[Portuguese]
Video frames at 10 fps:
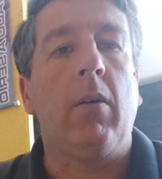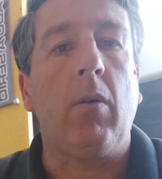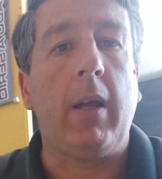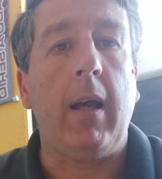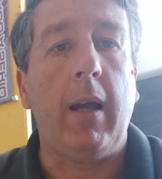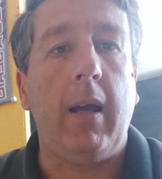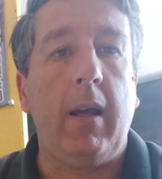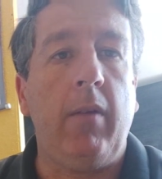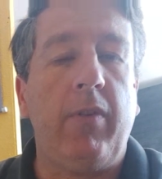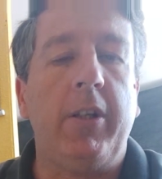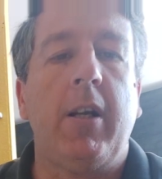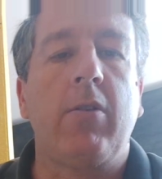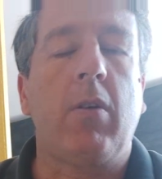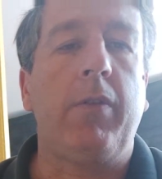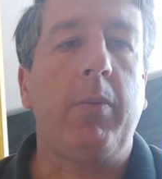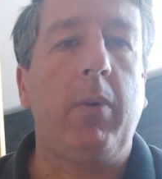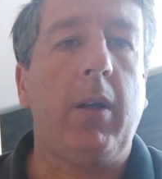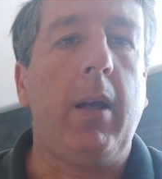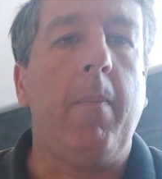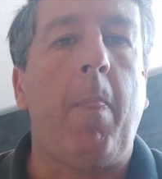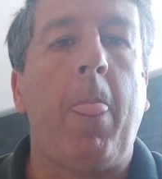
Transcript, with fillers: qualquer rifle de airsoft. Por quê?